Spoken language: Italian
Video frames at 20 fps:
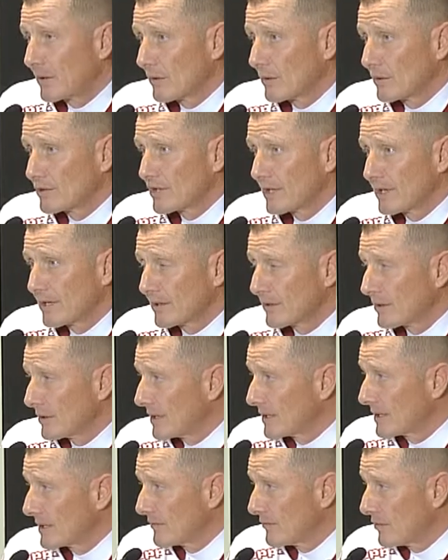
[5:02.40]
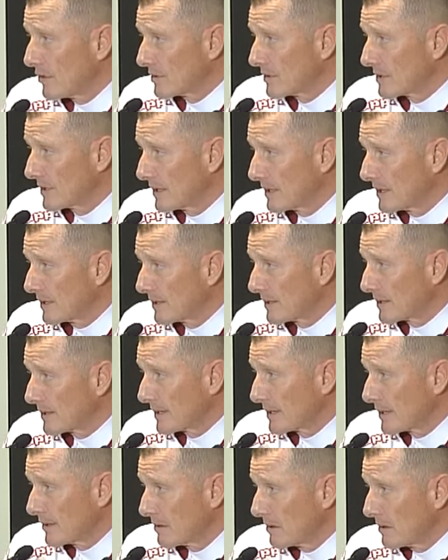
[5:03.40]
ho già detto tante volte,
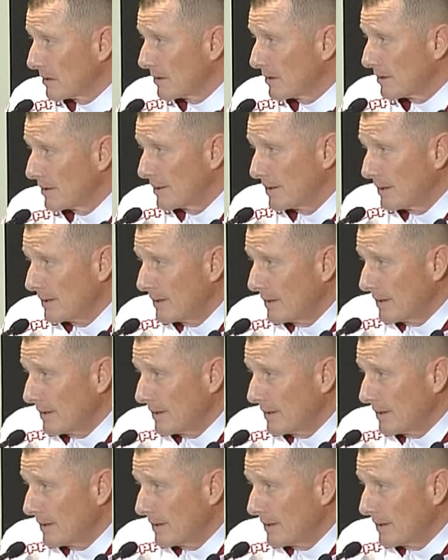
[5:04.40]
credo